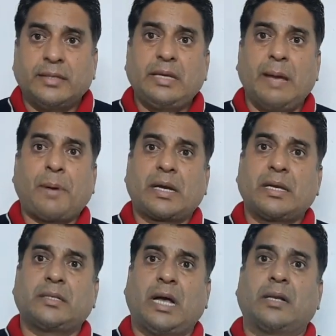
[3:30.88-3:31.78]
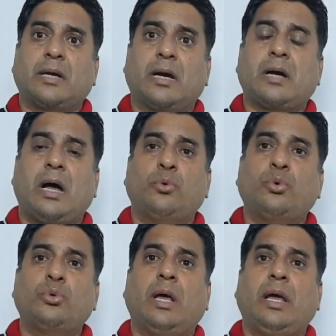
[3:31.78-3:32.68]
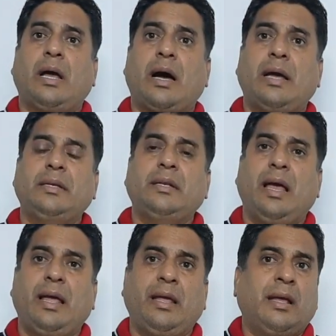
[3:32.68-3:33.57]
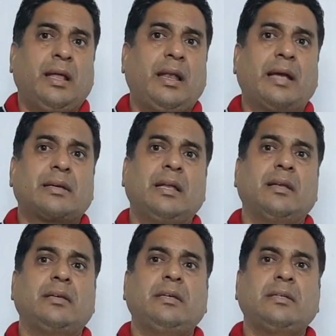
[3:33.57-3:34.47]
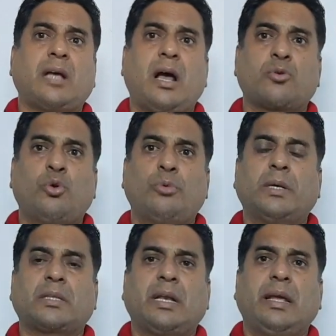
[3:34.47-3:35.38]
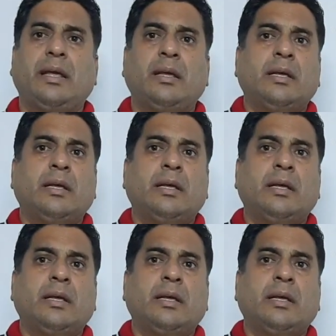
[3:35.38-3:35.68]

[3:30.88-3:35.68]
ये पाकिस्तान का कानून है आइन है लेकिन इस हकूमत ने